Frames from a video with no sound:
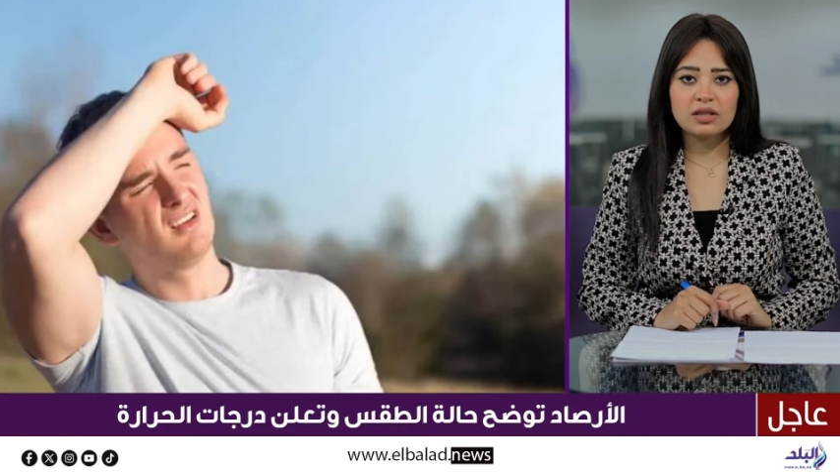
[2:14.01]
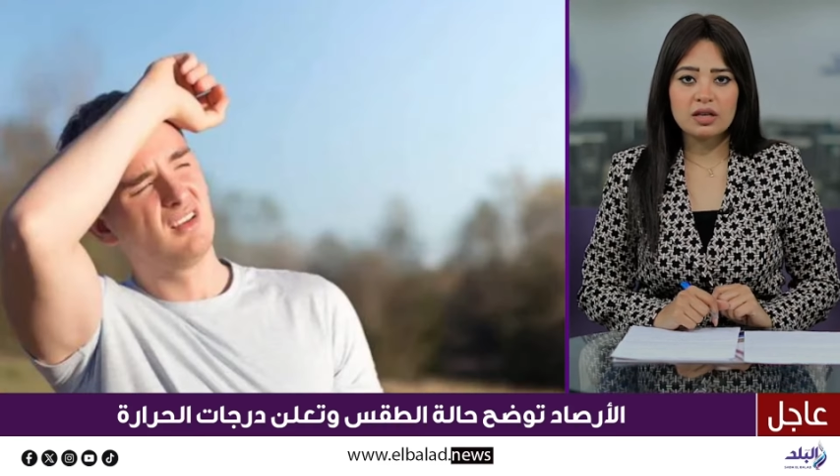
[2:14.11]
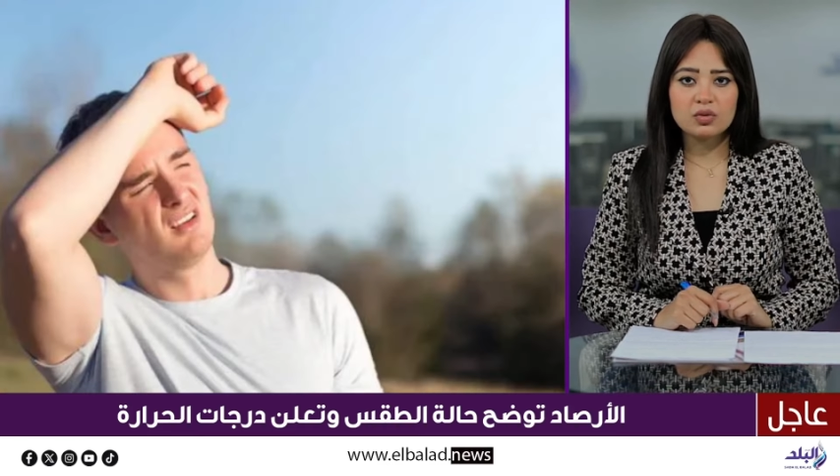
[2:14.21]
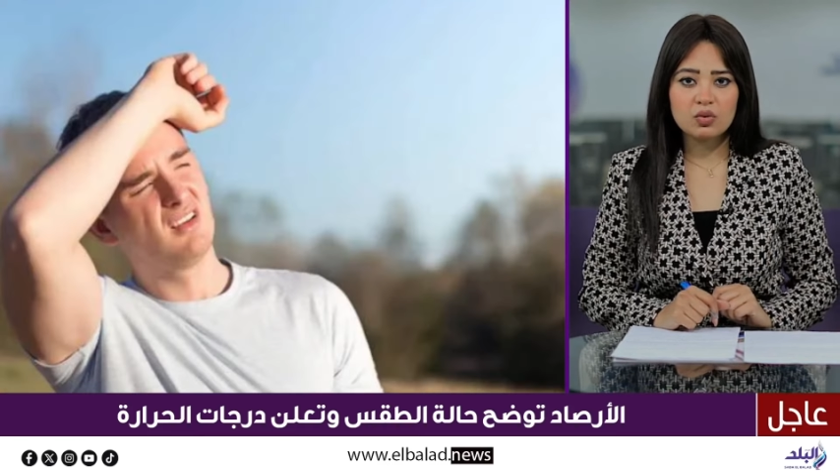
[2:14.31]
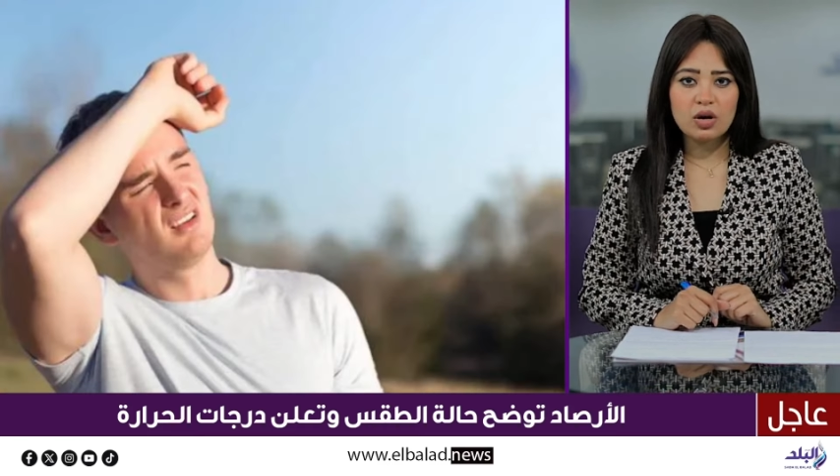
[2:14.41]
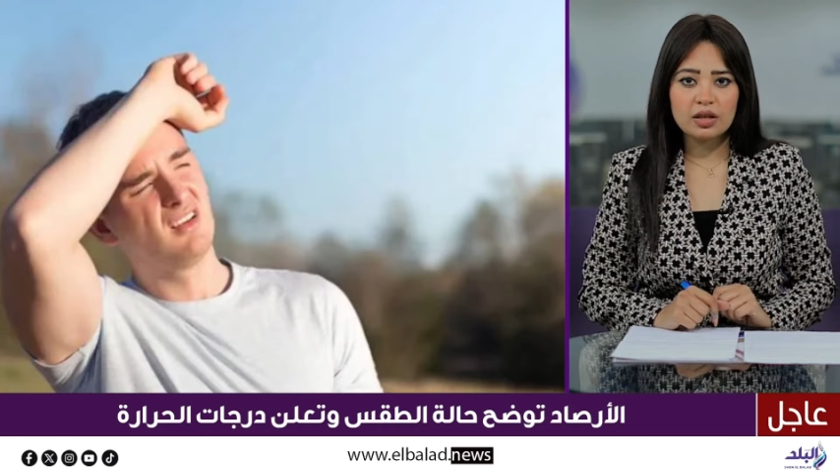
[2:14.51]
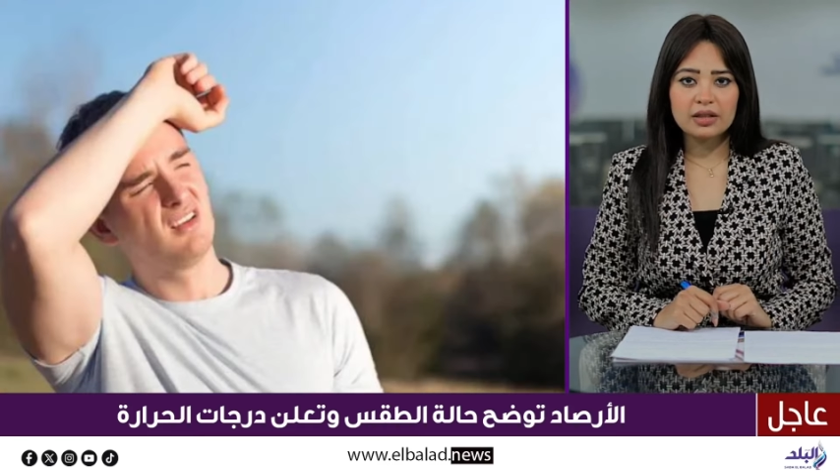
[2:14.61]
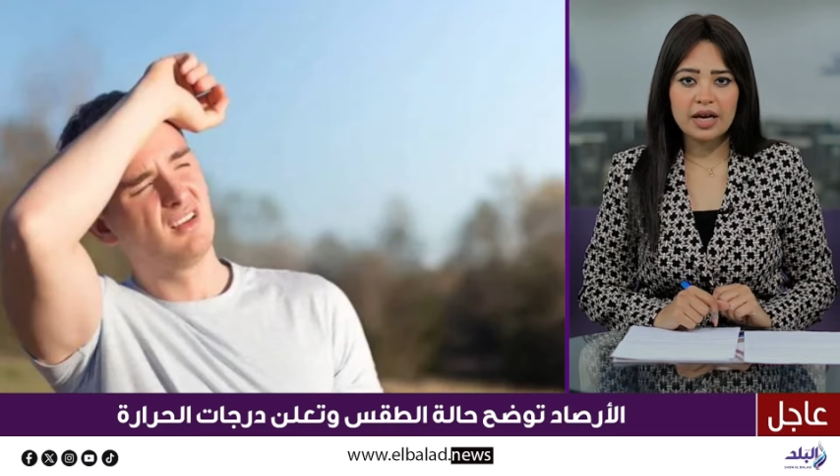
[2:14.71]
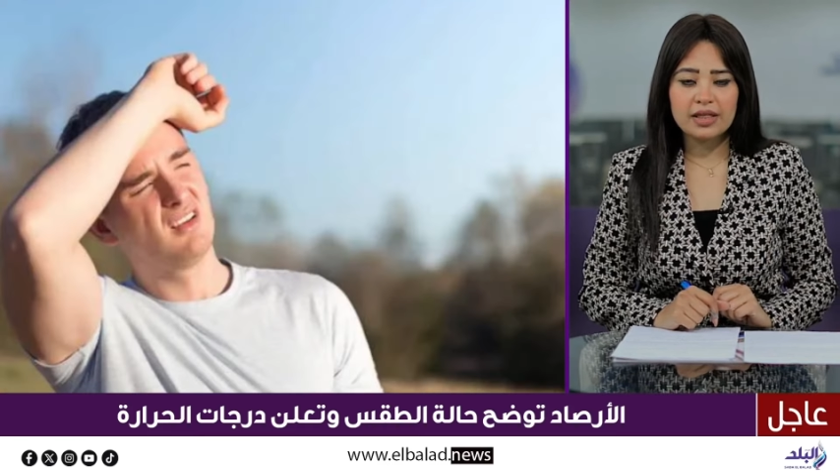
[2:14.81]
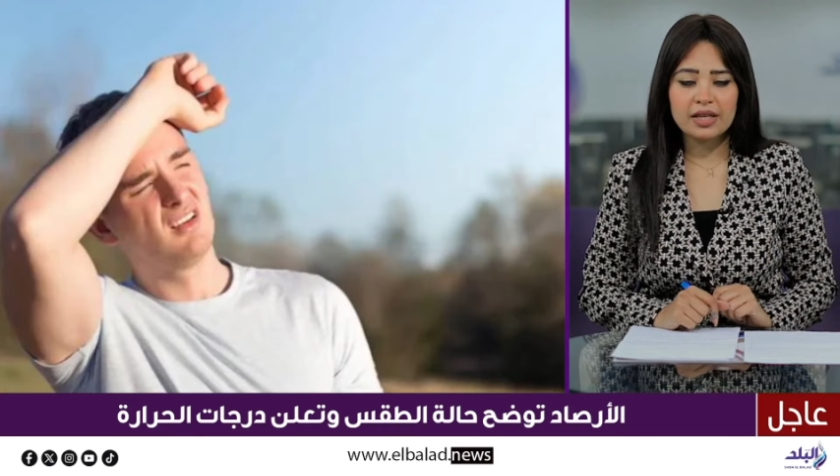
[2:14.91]
أسوان
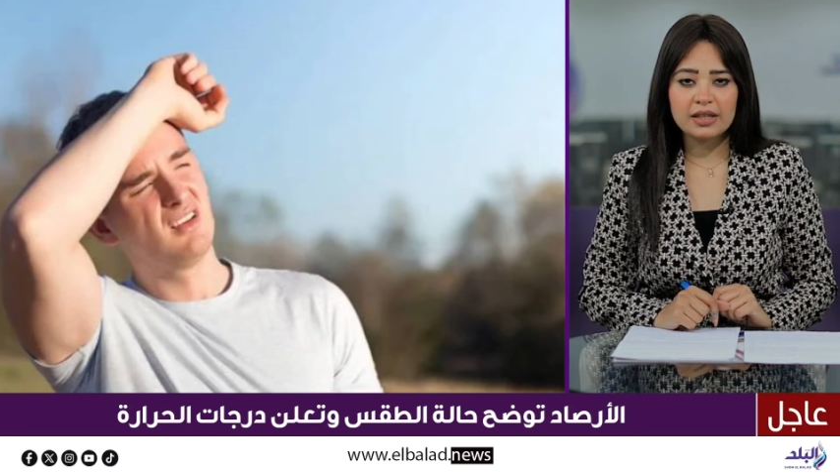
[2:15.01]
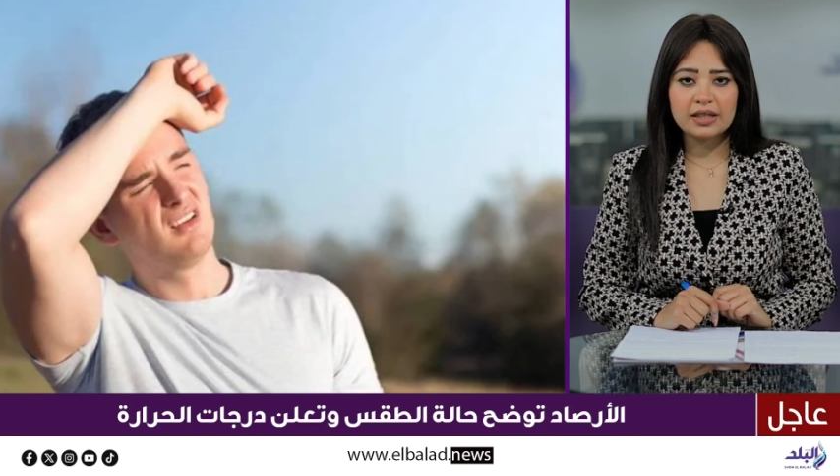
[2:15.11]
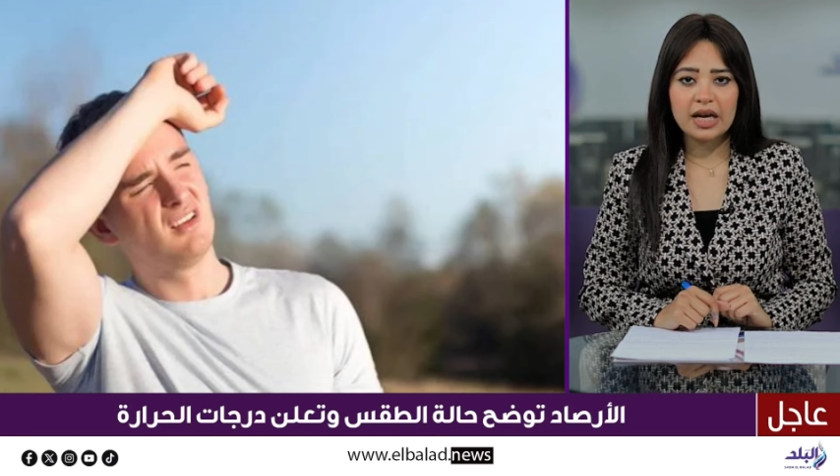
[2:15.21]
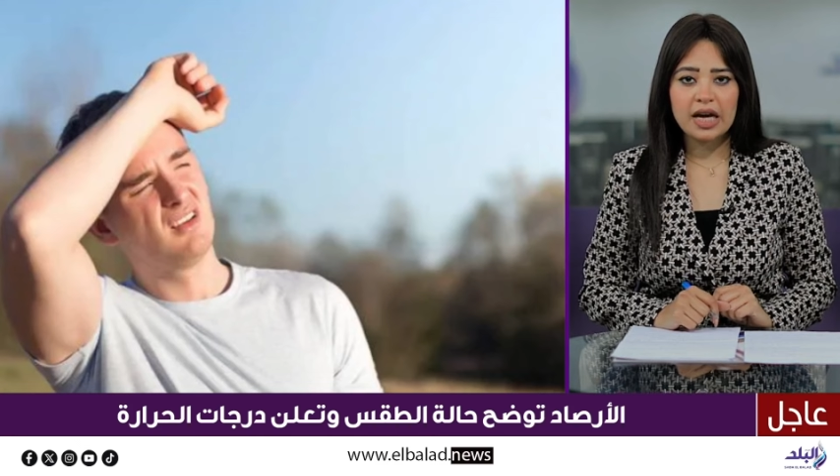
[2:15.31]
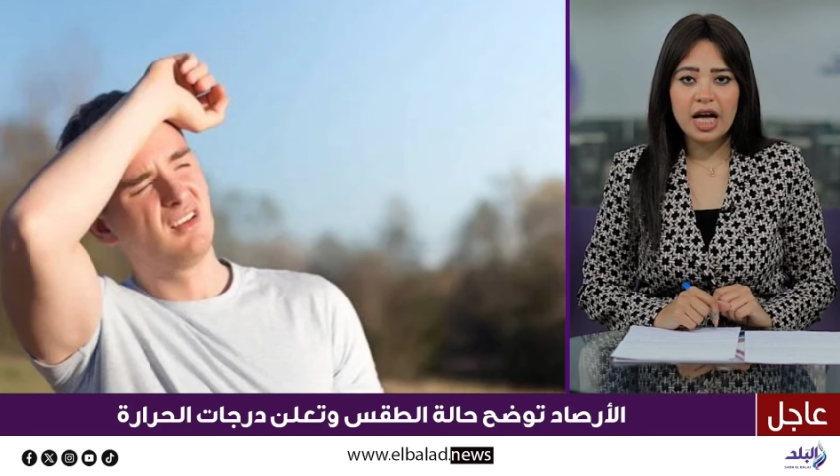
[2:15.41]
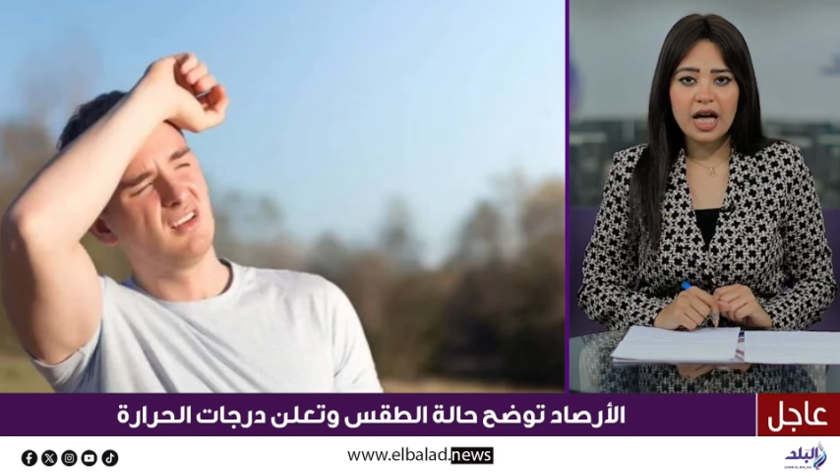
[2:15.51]
تحذيراتها